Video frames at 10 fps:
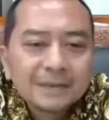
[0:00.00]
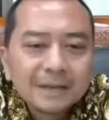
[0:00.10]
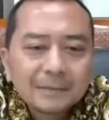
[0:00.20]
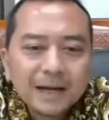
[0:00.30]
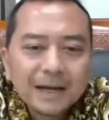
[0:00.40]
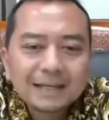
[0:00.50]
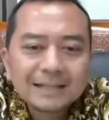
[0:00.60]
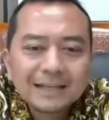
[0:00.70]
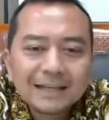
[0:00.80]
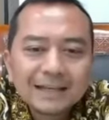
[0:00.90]
Terima
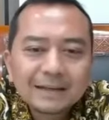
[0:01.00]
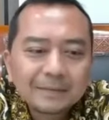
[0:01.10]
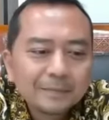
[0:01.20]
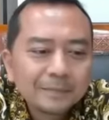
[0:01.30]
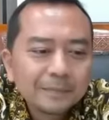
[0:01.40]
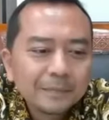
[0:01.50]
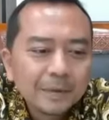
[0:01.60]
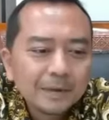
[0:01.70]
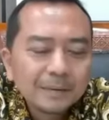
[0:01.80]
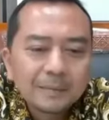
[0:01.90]
kasih
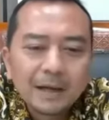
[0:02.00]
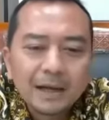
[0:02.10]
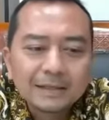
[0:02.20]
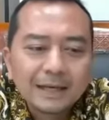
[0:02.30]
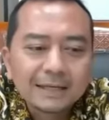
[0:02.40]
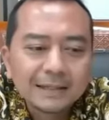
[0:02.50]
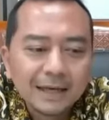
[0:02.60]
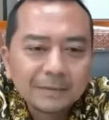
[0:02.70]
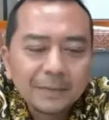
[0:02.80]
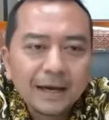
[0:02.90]
Pak
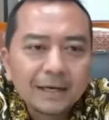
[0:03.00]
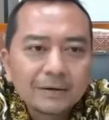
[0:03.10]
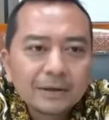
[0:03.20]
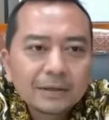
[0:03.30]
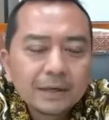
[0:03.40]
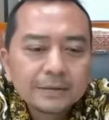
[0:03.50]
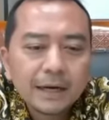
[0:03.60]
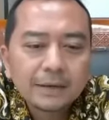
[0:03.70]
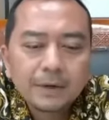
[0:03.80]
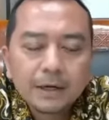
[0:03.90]
Sekjen, Pak Ainun.
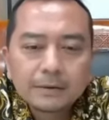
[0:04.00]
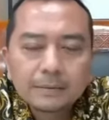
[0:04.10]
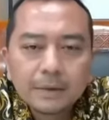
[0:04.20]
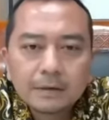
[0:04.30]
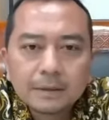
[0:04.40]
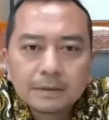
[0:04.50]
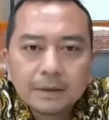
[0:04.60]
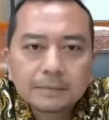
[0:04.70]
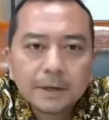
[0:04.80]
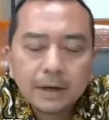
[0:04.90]
Assalamualaikum
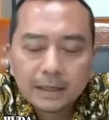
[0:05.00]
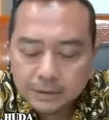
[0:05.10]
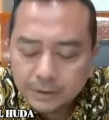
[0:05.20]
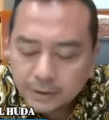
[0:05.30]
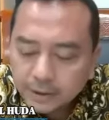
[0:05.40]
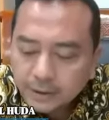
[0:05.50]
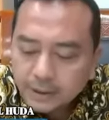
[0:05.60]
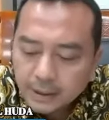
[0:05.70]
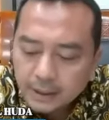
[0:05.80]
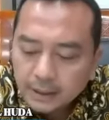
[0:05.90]
warahmatullahi wabarakatuh.
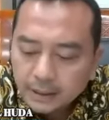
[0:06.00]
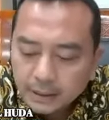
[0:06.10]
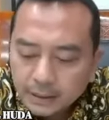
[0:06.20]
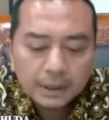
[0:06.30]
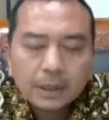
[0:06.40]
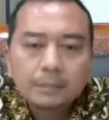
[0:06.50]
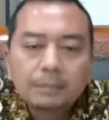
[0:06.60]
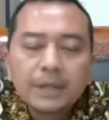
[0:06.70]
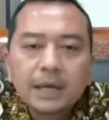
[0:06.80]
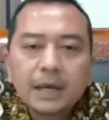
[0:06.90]

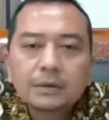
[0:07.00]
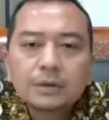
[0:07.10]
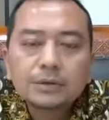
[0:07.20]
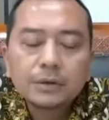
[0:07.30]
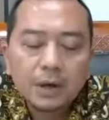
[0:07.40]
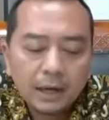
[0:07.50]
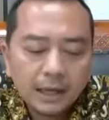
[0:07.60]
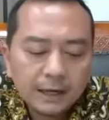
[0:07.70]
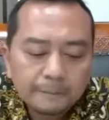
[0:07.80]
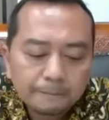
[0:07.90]
Menyangkut
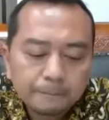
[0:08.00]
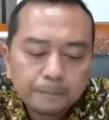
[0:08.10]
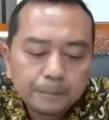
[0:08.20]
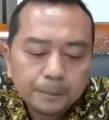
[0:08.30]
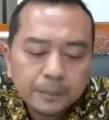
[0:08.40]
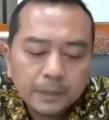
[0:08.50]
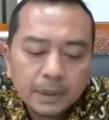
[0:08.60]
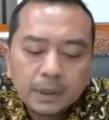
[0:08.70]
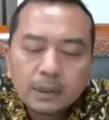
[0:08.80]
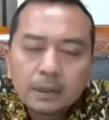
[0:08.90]
soal
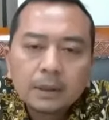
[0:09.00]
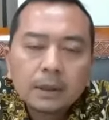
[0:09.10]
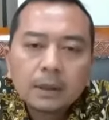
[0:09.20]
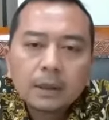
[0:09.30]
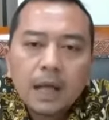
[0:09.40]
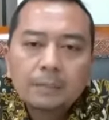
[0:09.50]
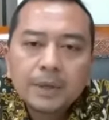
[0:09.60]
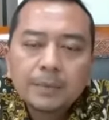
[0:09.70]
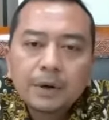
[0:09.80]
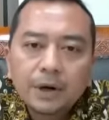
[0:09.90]

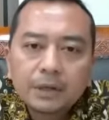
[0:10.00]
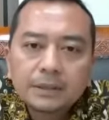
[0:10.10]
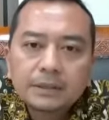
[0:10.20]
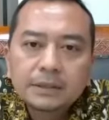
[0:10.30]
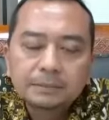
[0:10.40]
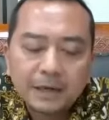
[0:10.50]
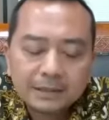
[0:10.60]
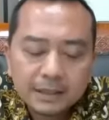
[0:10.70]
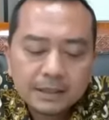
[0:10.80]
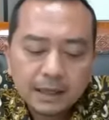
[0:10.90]
kami mohon
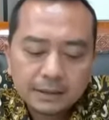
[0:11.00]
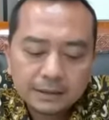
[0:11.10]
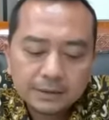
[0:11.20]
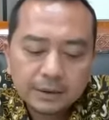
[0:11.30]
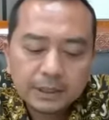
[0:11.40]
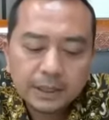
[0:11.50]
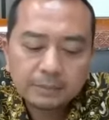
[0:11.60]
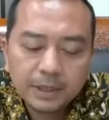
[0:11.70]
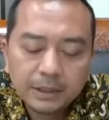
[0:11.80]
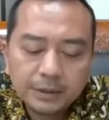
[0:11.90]
dipastikan oleh
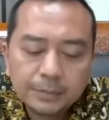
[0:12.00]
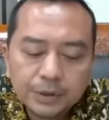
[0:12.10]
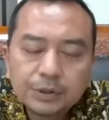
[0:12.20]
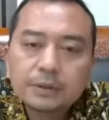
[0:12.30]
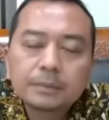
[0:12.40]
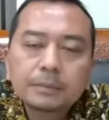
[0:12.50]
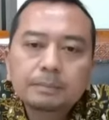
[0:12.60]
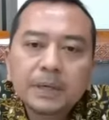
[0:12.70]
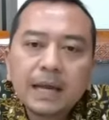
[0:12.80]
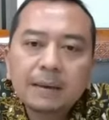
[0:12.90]
Kemendikbud
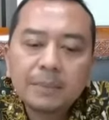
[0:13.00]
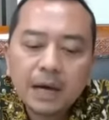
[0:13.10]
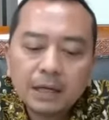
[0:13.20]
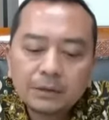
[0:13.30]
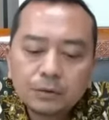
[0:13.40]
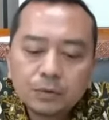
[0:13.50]
penambahan